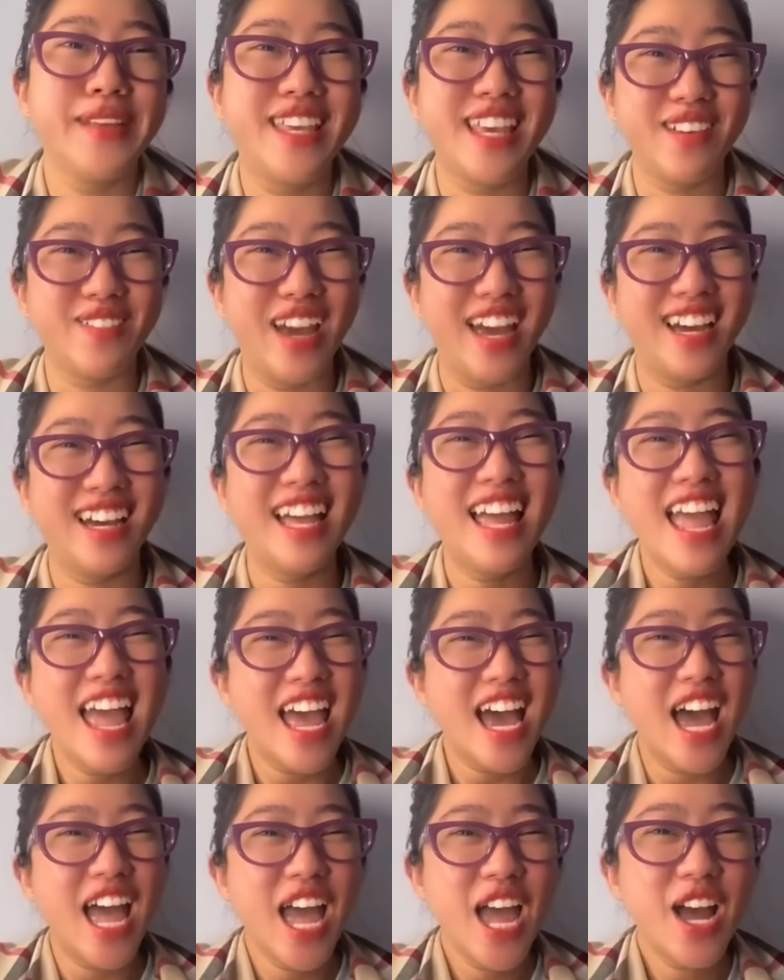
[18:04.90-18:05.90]
chị
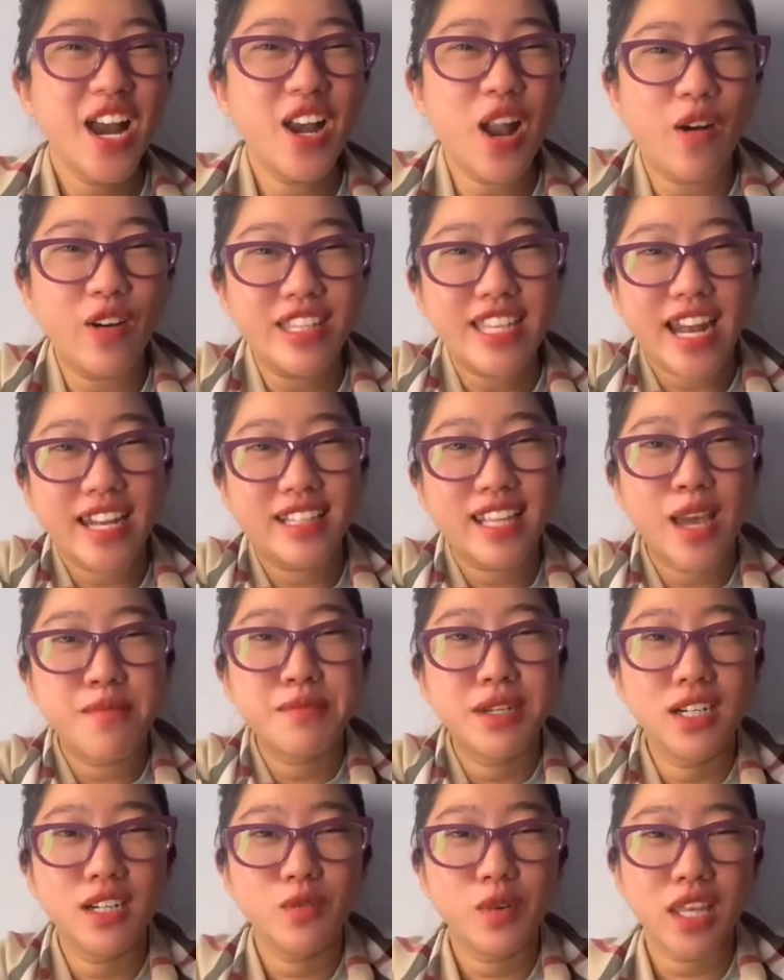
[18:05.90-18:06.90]
lòi chành té
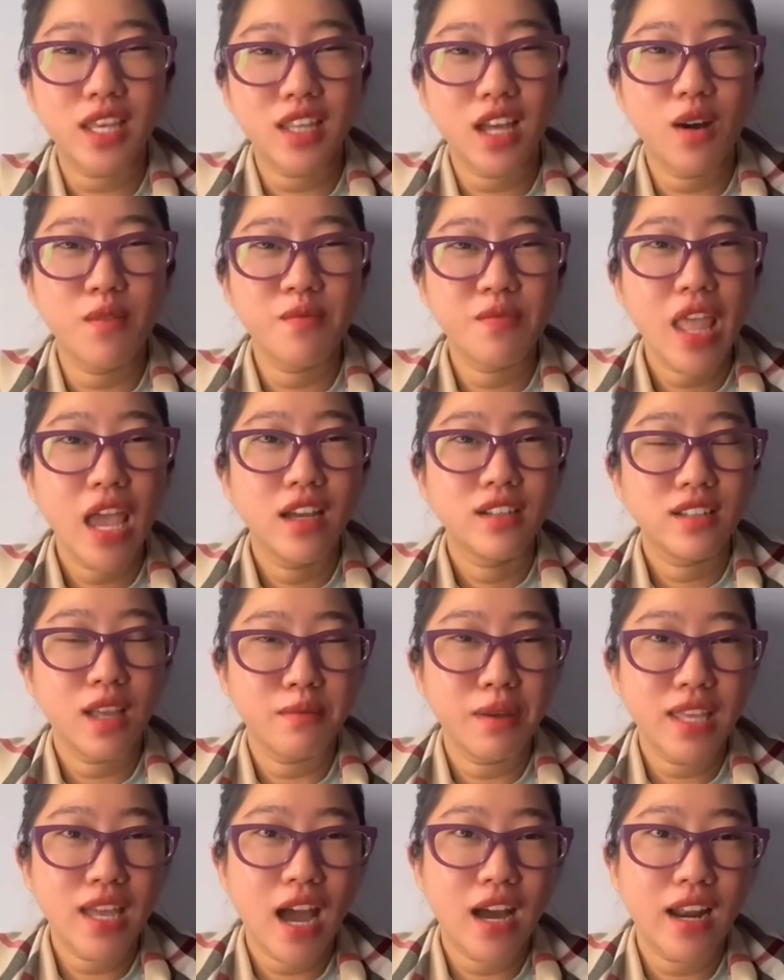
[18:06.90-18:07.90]
mướn của chị thấy không thì
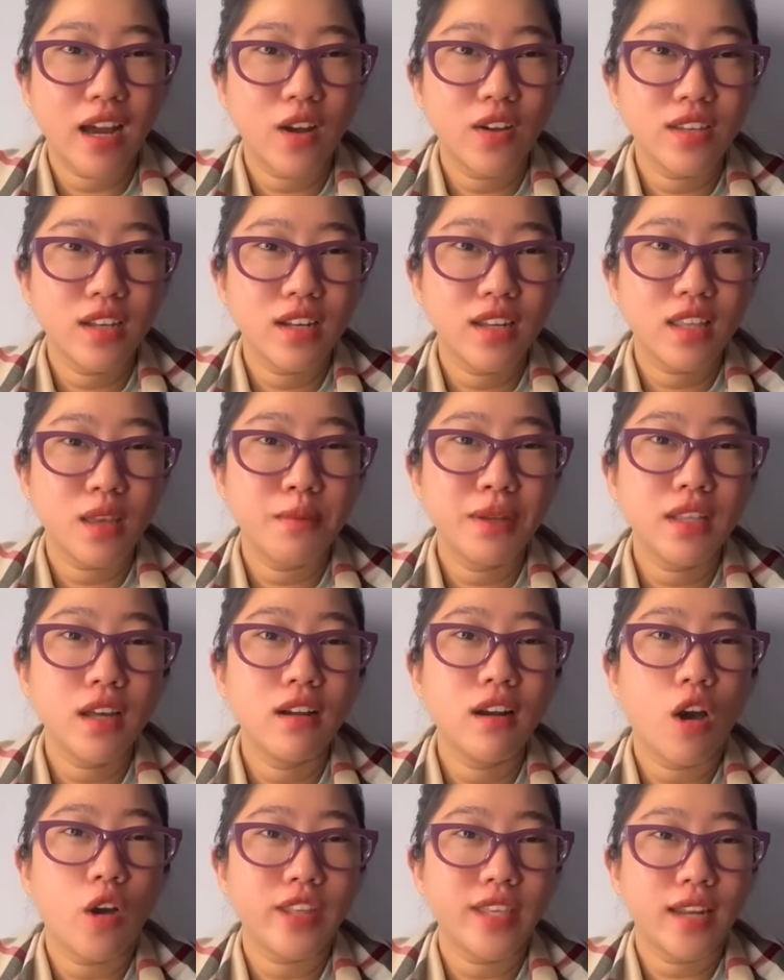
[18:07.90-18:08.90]
bây giờ là coi như là chị bé tư
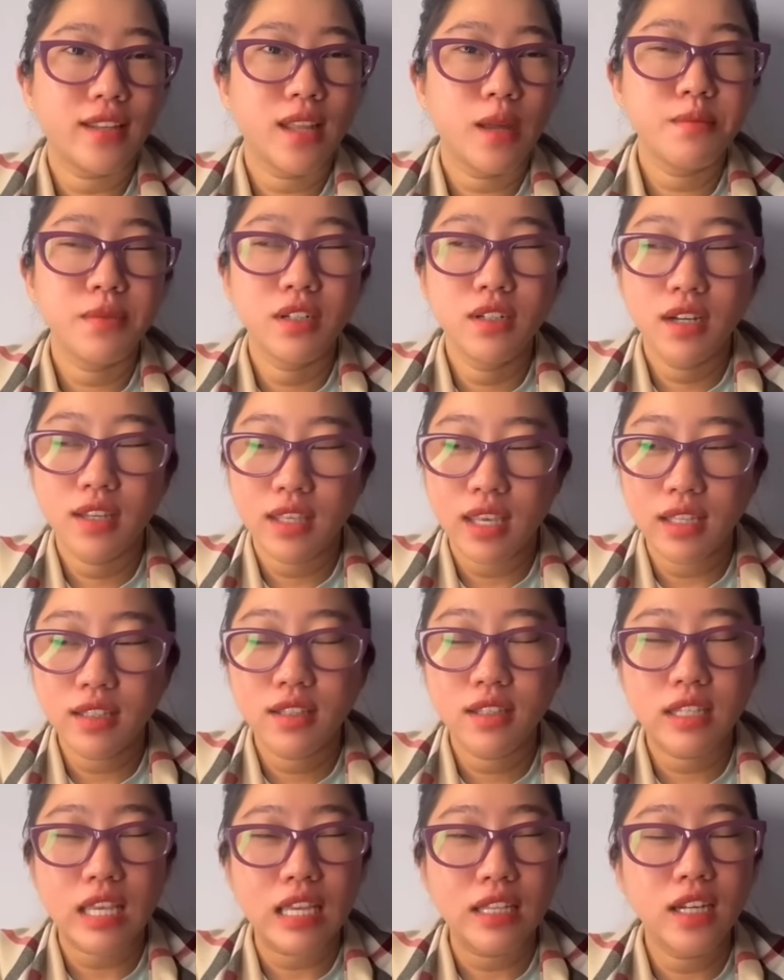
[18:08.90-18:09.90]
lòi chành té mướn thì chị
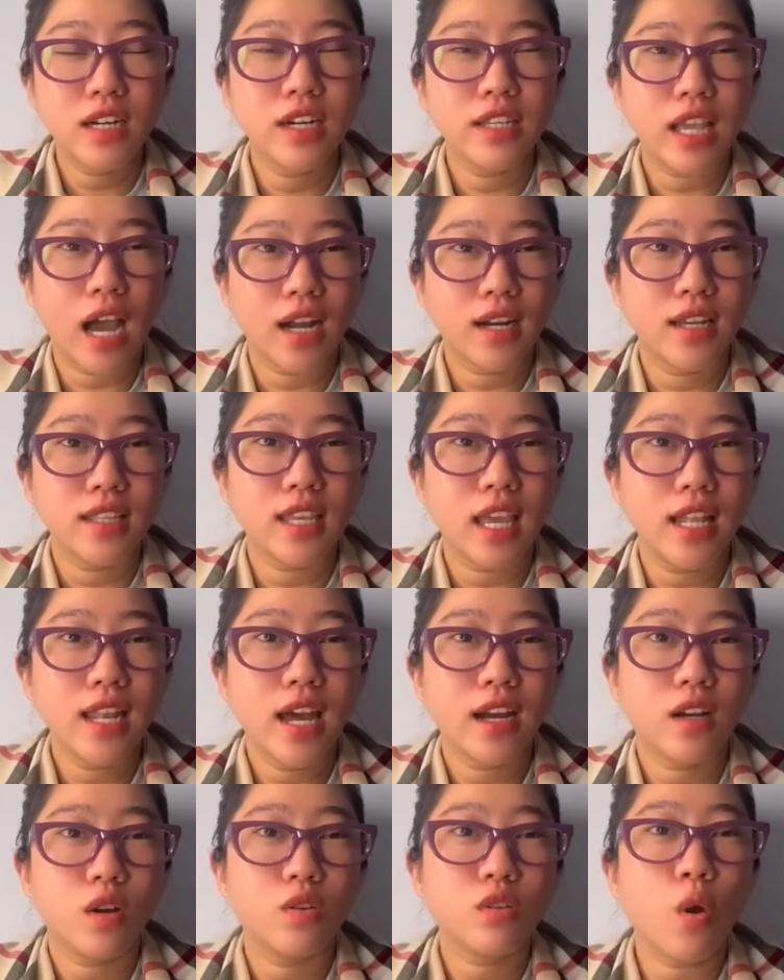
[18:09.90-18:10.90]
chị thừa nhận là chỉ
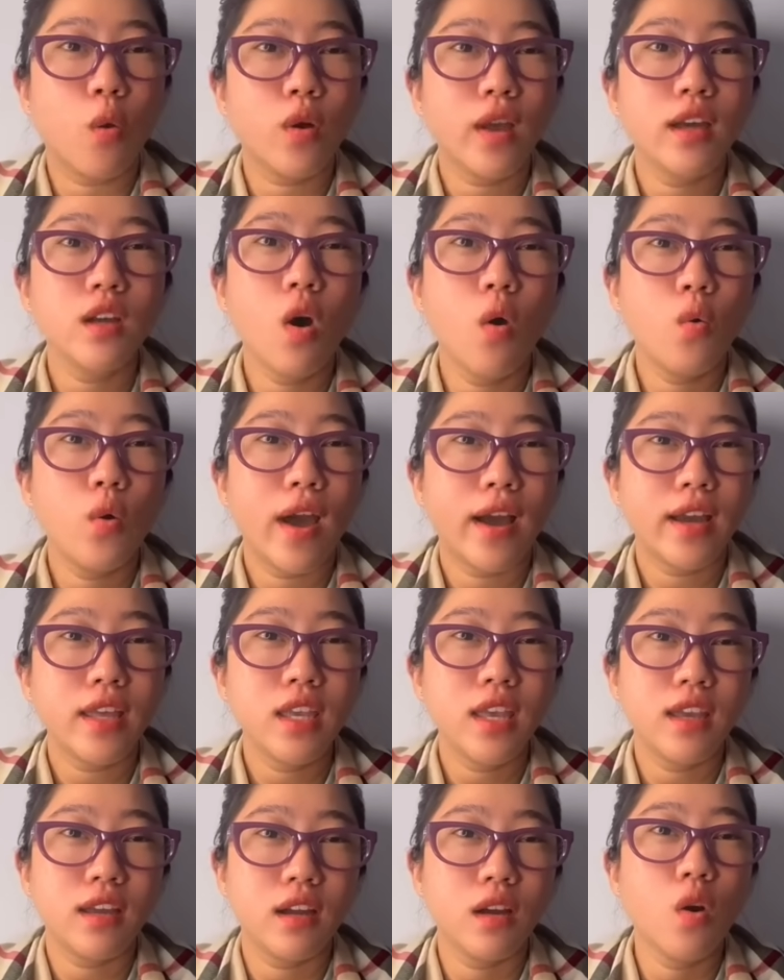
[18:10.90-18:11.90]
là thuộc cái gu là cái
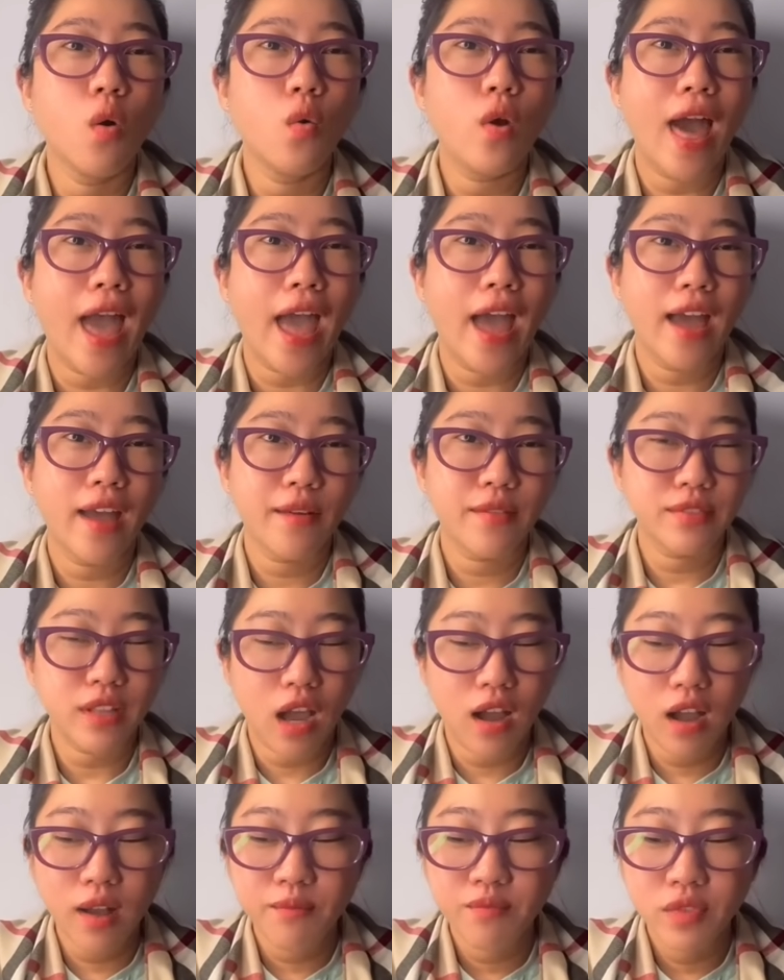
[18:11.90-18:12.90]
gì gu lạ
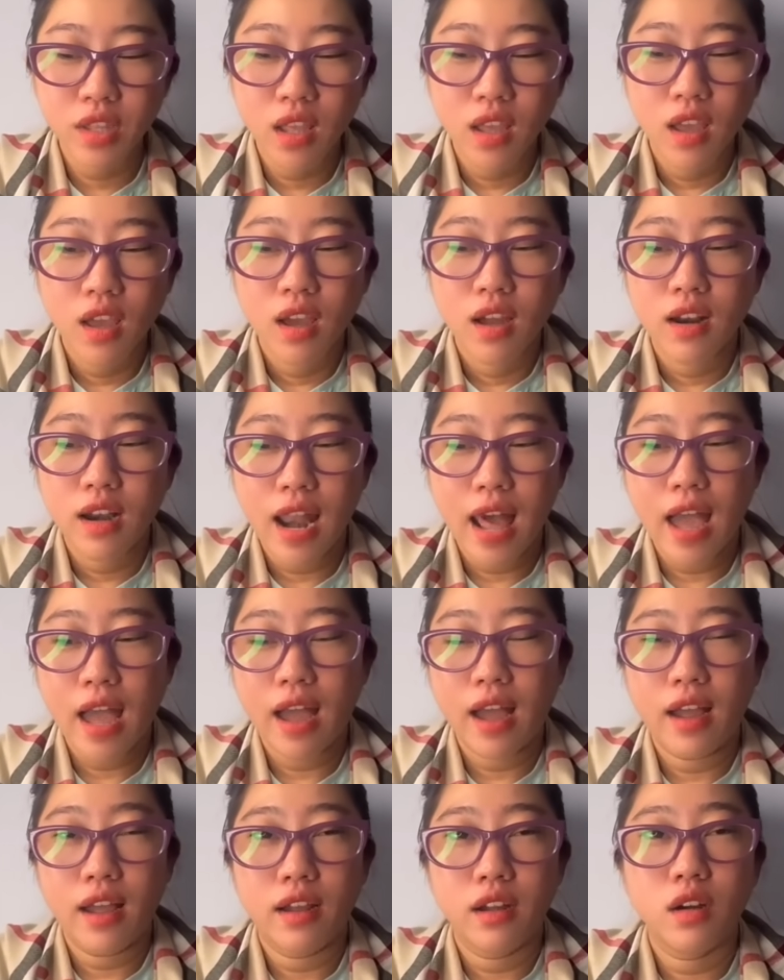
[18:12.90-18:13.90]
đó
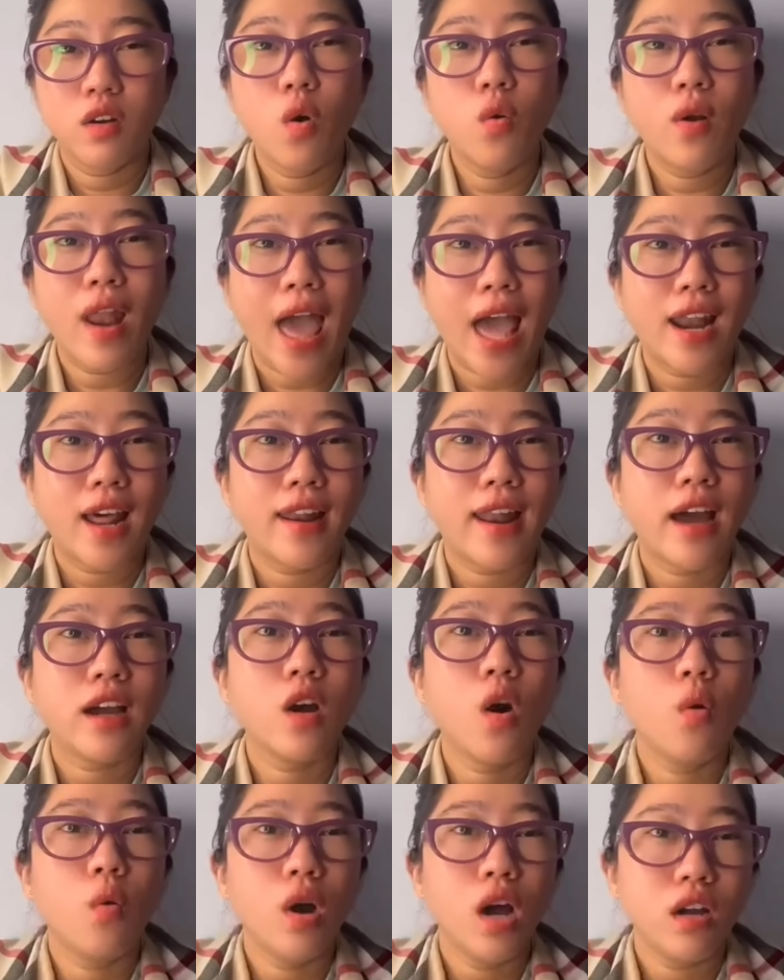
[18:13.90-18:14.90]
là gu lạ là la
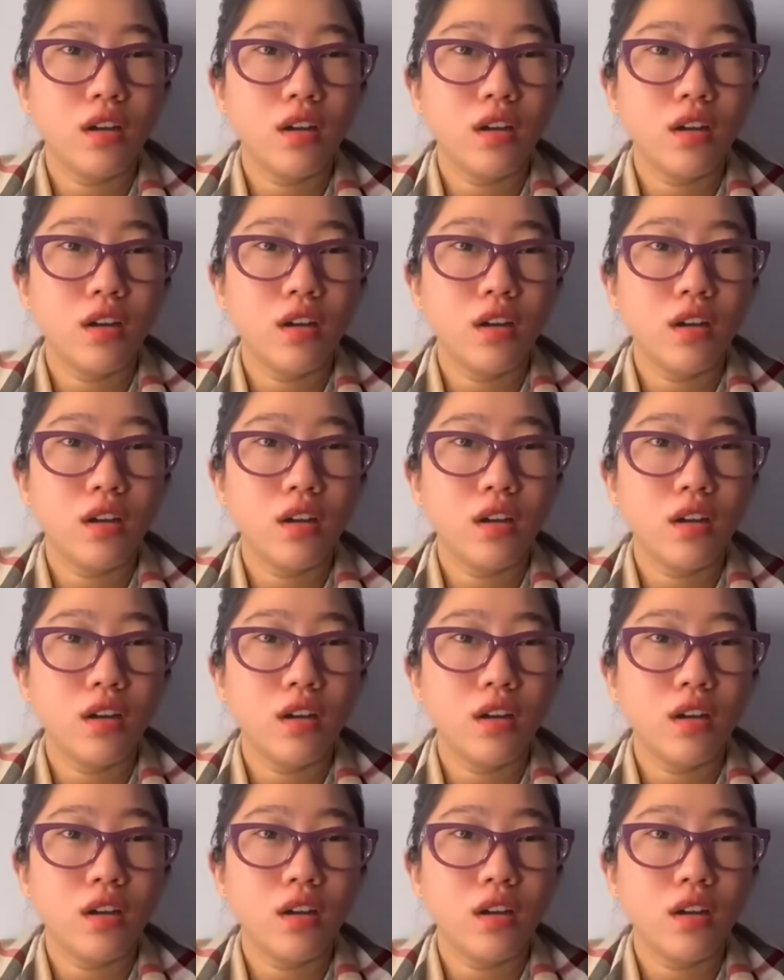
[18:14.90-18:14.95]
gu á